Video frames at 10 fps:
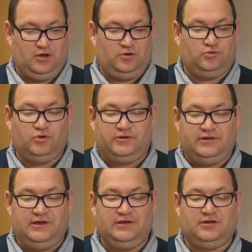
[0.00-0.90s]
Nous
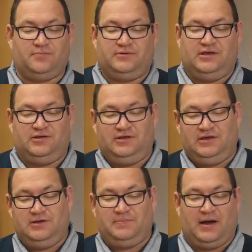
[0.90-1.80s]
aussi sommes
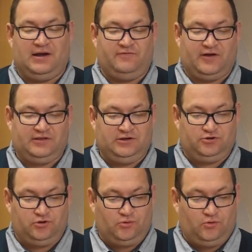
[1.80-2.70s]
saisis par les vertiges
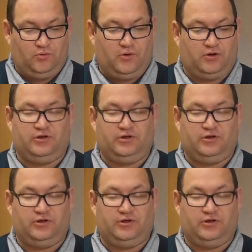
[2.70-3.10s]
du nombre,